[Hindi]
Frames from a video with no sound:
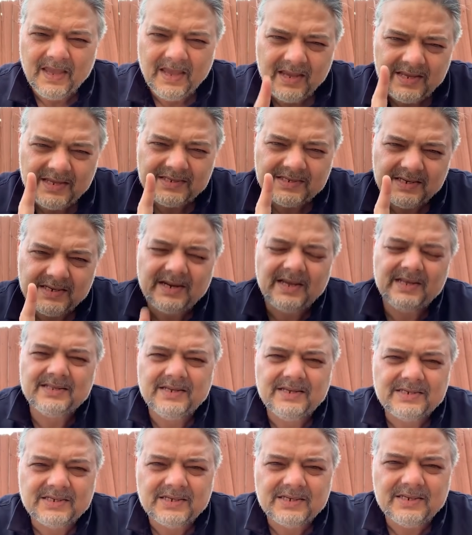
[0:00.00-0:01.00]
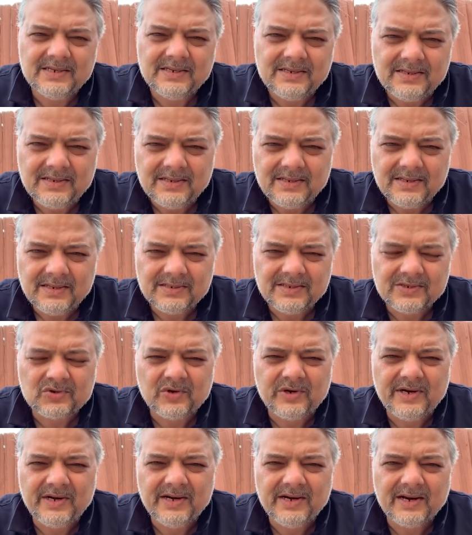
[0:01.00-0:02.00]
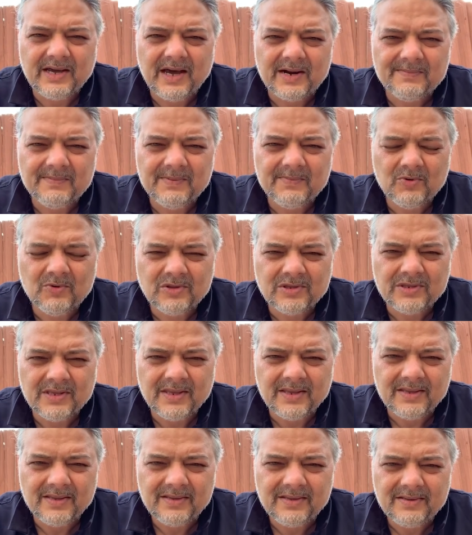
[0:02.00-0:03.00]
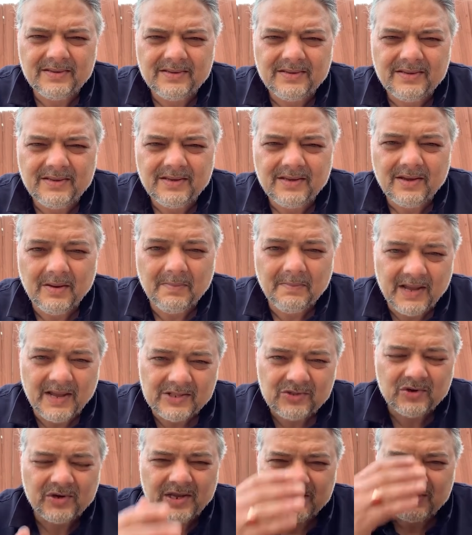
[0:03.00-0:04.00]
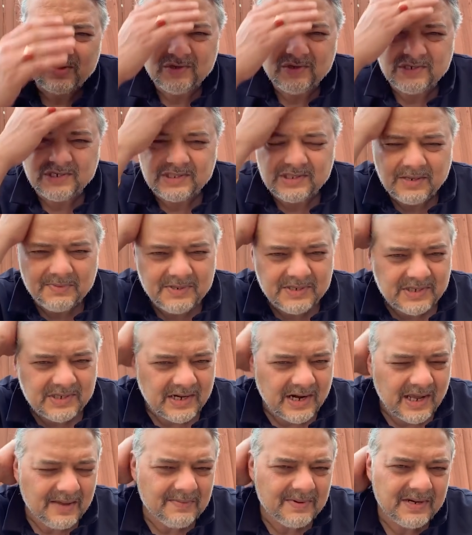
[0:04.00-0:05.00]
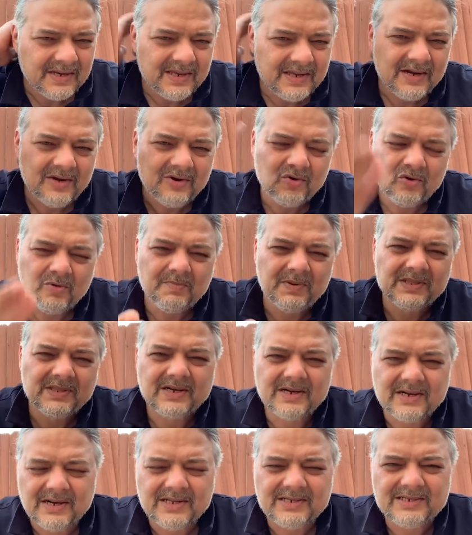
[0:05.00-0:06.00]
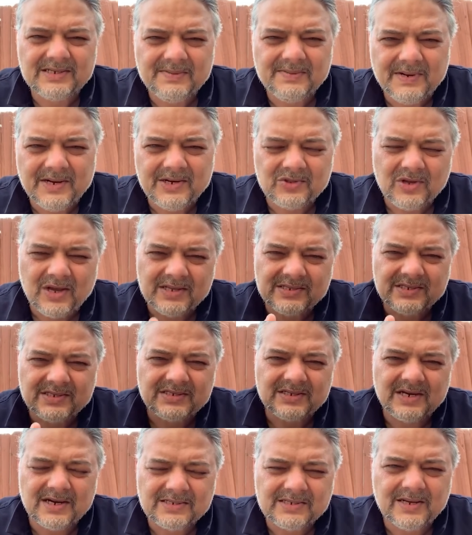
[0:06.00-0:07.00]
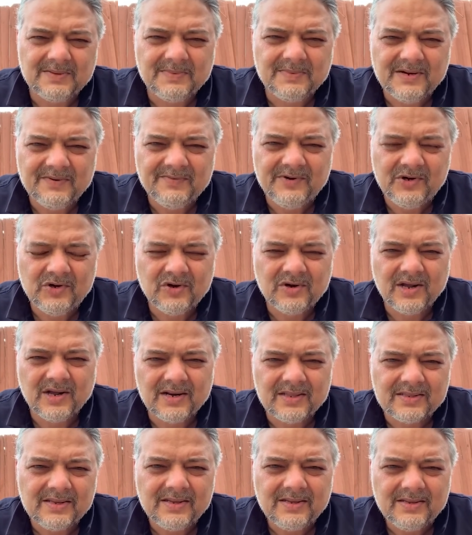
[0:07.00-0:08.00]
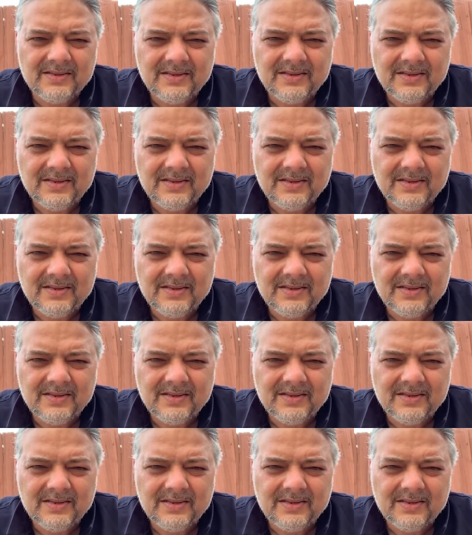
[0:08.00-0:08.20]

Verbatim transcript: एक ही सेना है देश की जिसको इंडियन आर्मी बोलते हैं अब मैं तो कहता हूँ जितनी भी सेनाएं बनी है इन लोगों को बंद करना चाहिए मैंने तो आज से चार साल पहले वीडियो डाला था